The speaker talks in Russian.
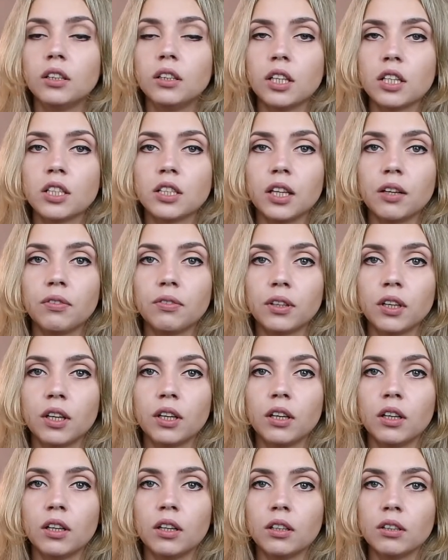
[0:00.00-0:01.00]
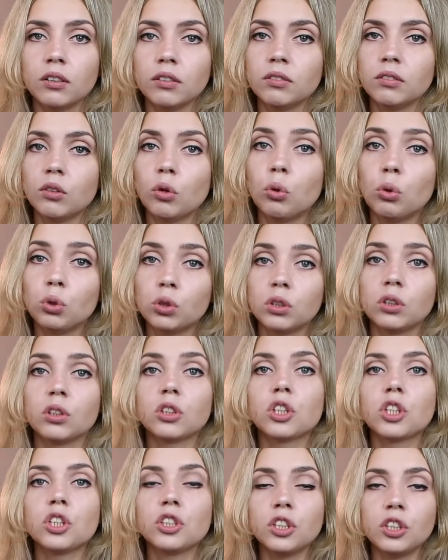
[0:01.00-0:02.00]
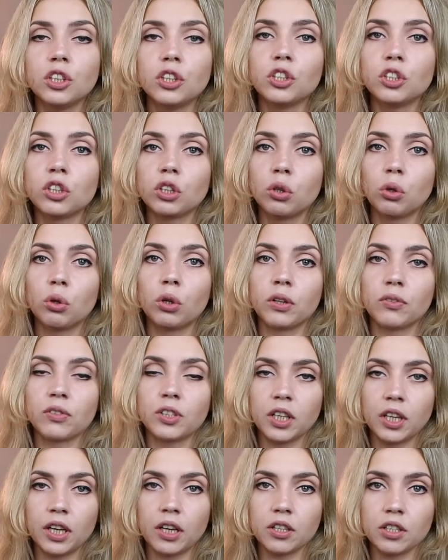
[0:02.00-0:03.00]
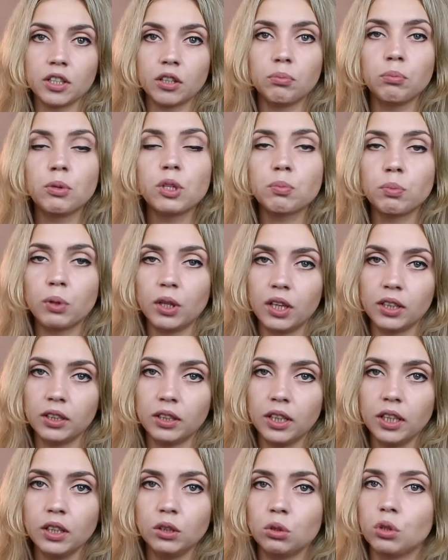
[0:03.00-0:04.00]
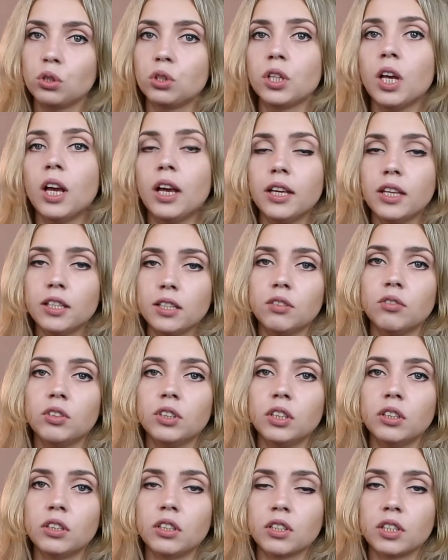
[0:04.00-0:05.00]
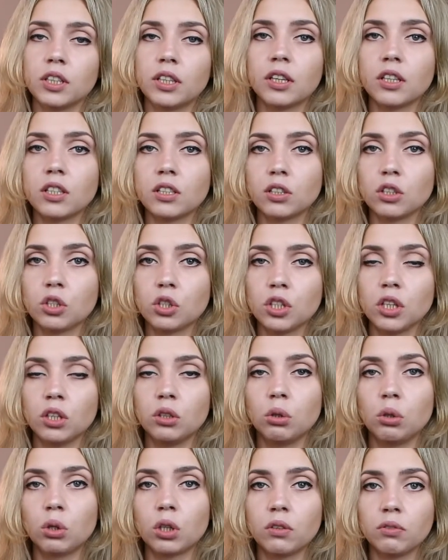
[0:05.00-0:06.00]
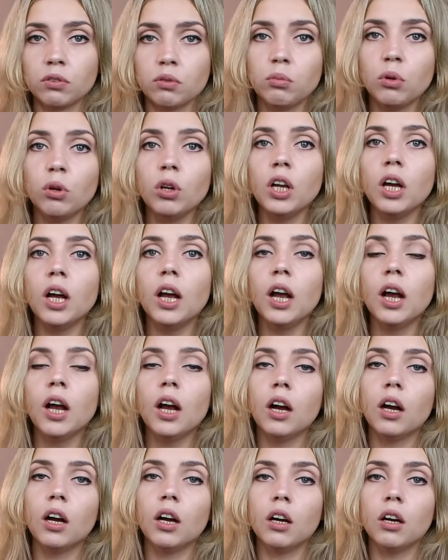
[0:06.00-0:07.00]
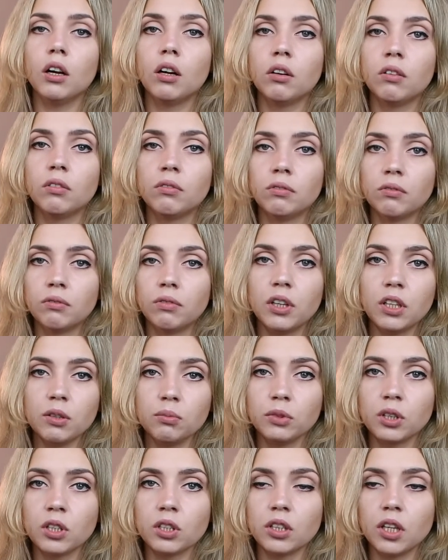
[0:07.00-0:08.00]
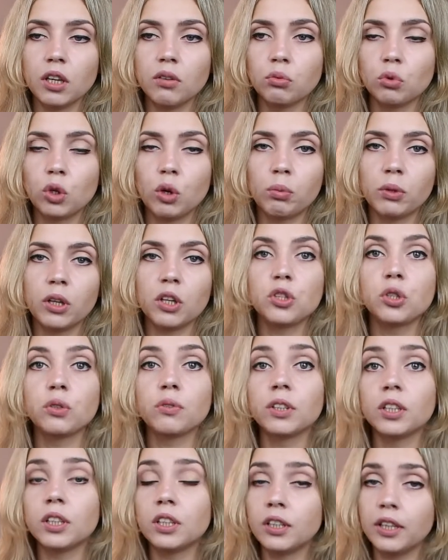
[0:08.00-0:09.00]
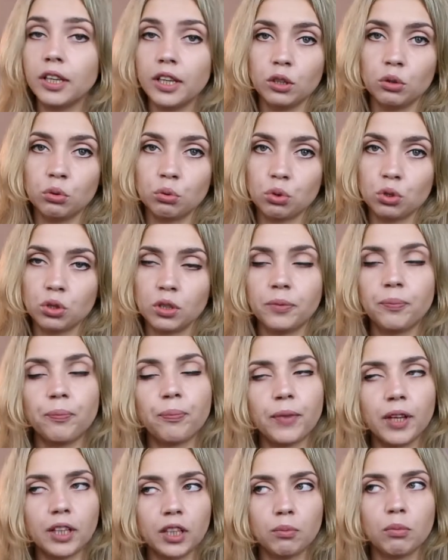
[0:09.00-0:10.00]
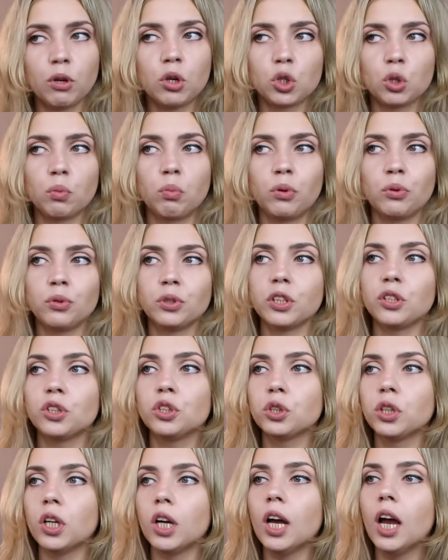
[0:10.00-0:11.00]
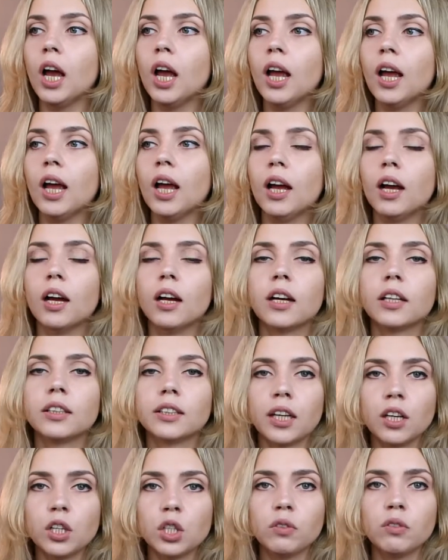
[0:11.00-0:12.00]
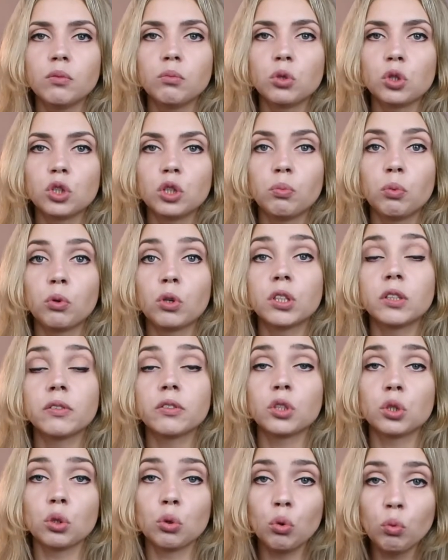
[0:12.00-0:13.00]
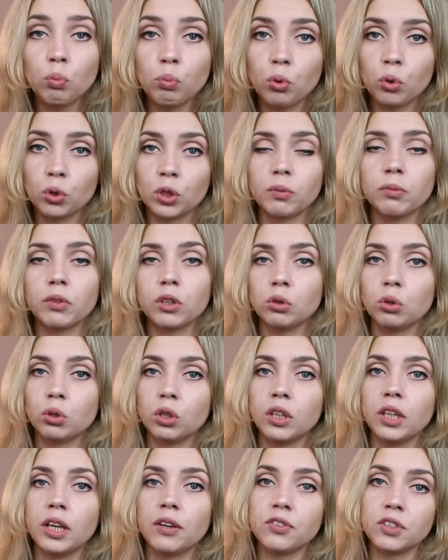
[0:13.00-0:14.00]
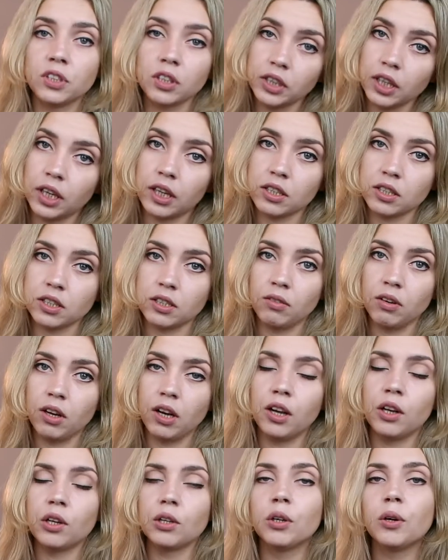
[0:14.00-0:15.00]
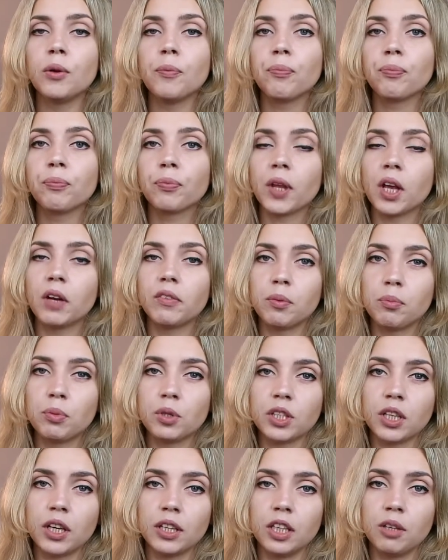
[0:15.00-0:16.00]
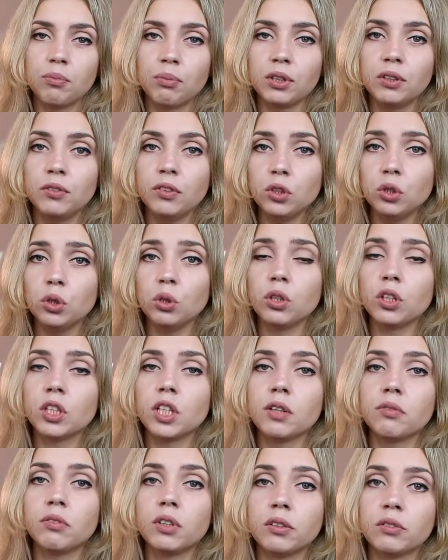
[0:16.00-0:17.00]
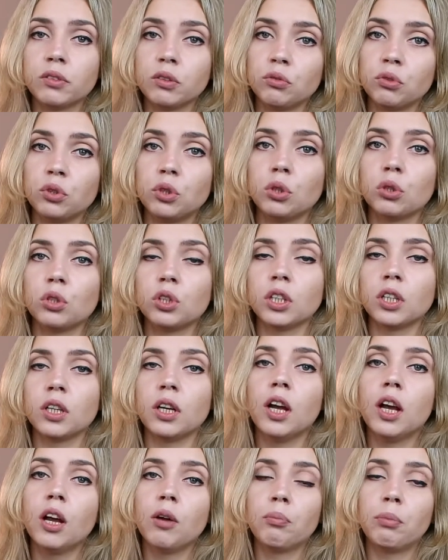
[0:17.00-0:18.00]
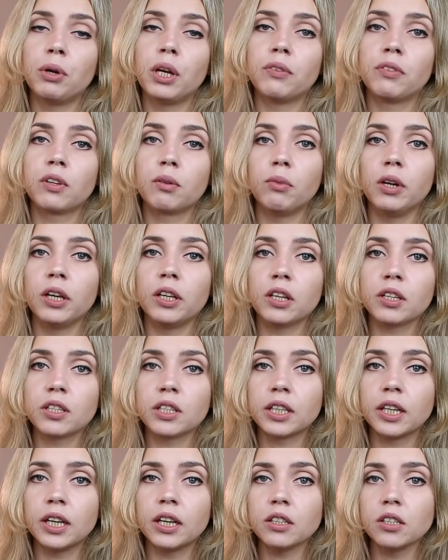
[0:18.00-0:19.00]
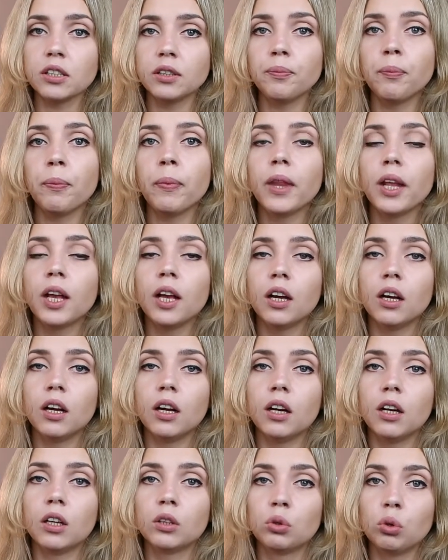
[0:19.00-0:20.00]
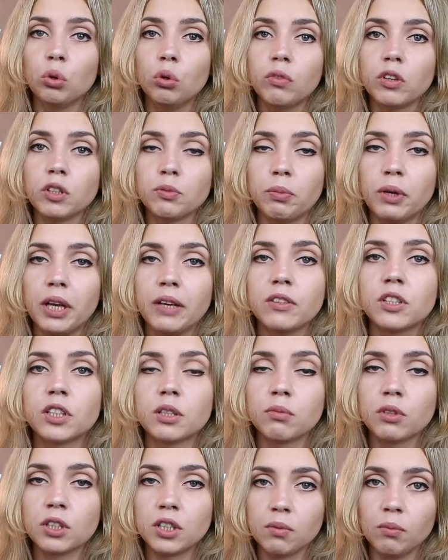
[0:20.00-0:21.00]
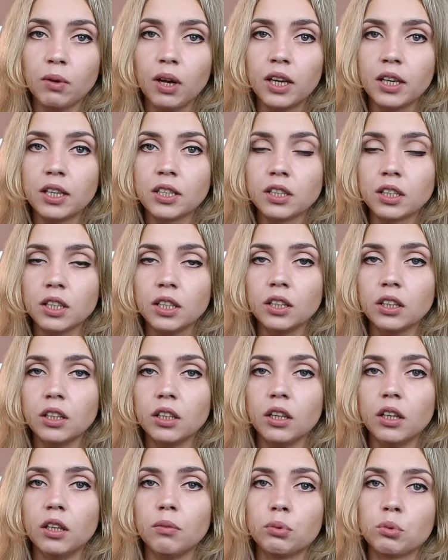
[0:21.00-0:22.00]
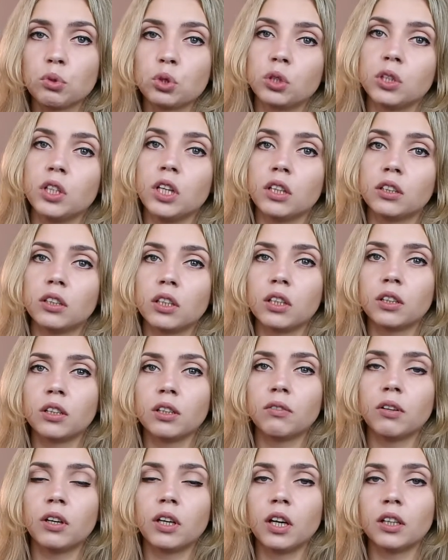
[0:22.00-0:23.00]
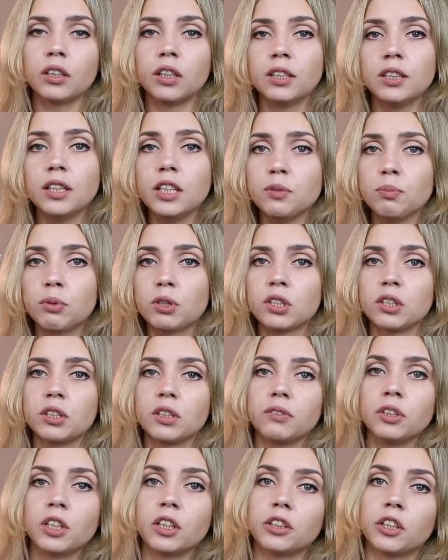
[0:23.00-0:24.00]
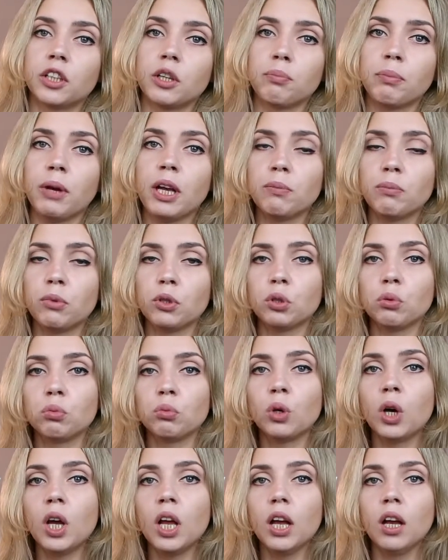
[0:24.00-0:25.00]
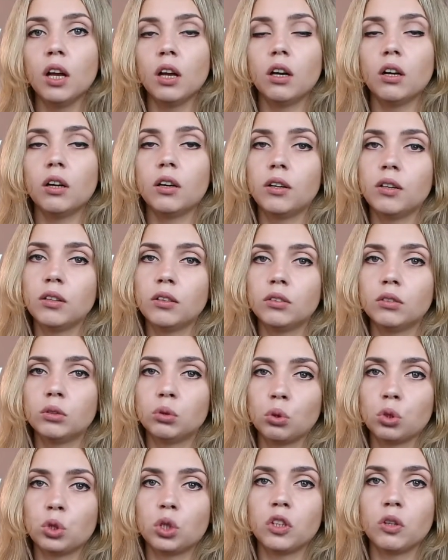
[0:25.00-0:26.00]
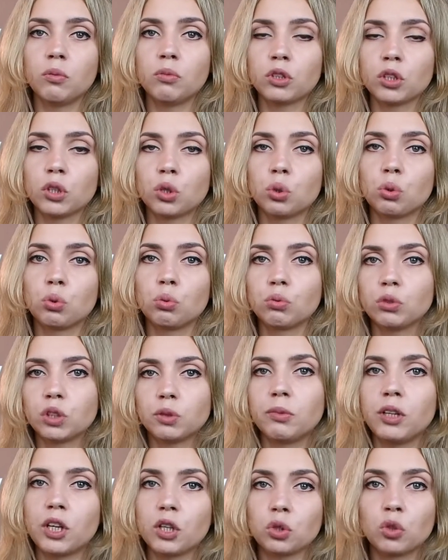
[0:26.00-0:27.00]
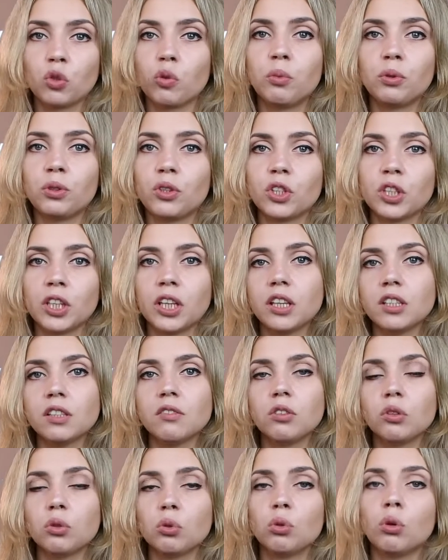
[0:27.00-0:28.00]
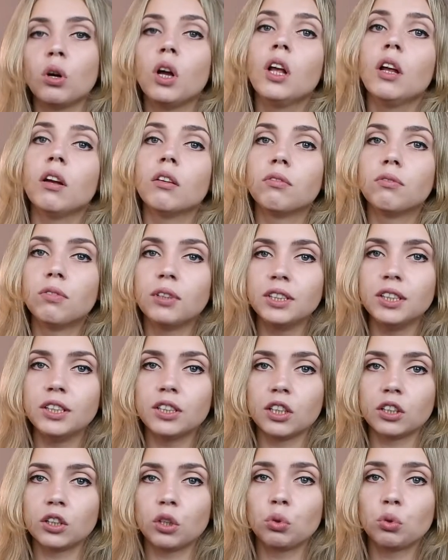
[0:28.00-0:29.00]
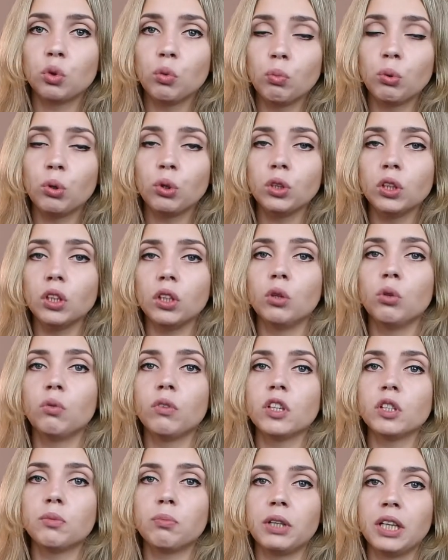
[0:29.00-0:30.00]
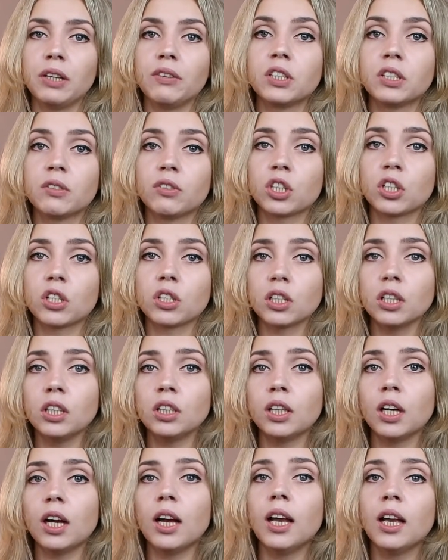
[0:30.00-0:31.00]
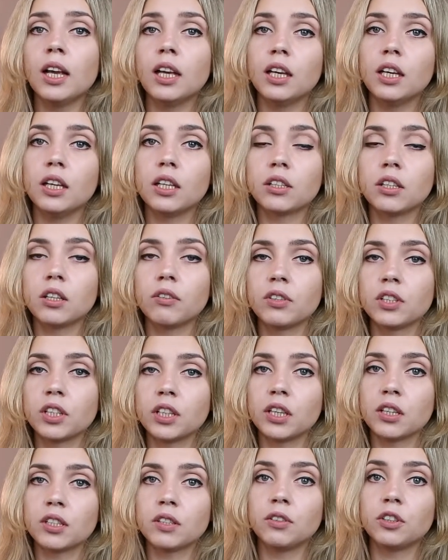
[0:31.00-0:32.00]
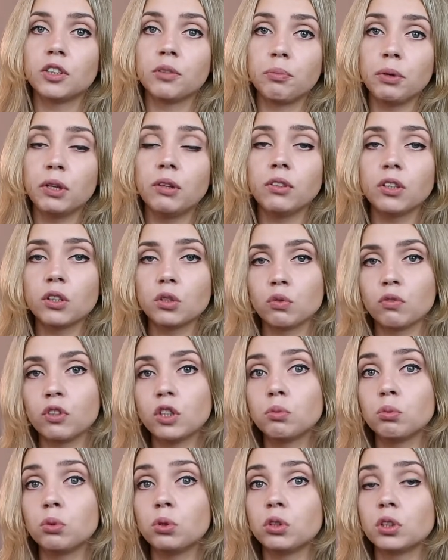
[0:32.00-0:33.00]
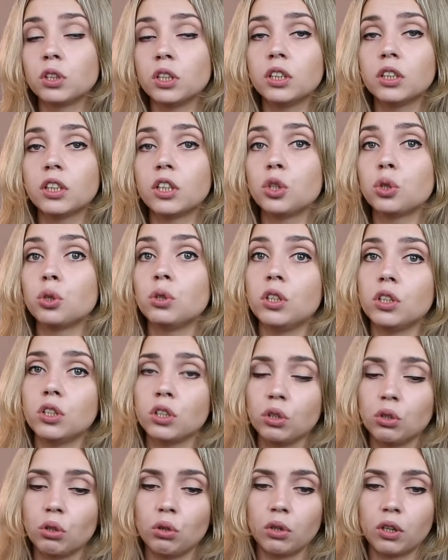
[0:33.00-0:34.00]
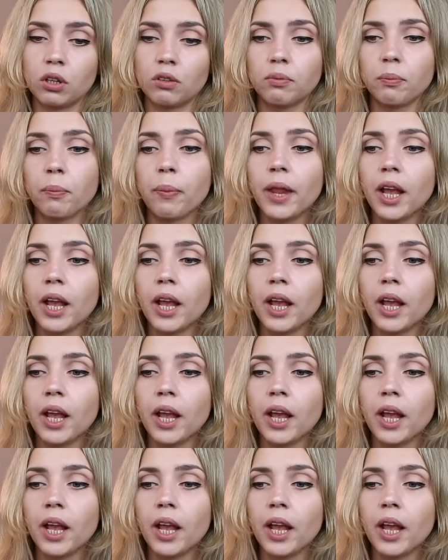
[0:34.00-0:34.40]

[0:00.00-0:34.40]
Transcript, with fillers: Доставка от 60 долларов заказа бесплатная. То есть, если вы делаете заказ на 60 долларов и более, э, вам доставку оплачивать не нужно. Это большой плюс, я считаю. Э, также вы можете пользоваться купоном, который я всегда оставляю в описании под видео. Если вы его введете при оформлении заказа, а, то у вас появится максимальная скидка, потому что некоторые товары на 10%, некоторые 5%, поэтому а, точно я вам не скажу, смотря что вы будете заказывать, но вводите этот купон, и у вас появится ваша скидка, и если вы заказываете первый раз, у вас будет скидка еще 10 долларов.